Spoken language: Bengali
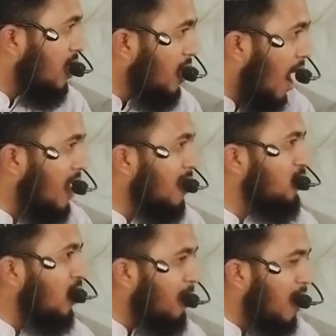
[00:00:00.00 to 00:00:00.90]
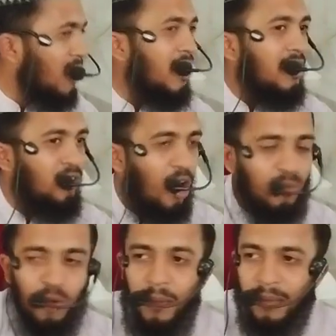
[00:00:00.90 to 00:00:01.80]
এই আলেম ওলামা কি
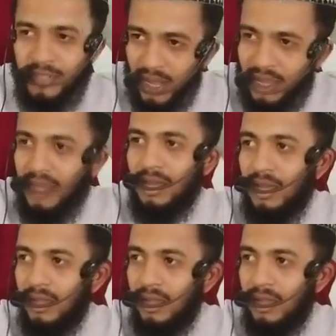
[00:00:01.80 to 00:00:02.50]
ধর্ম ব্যবসায়ী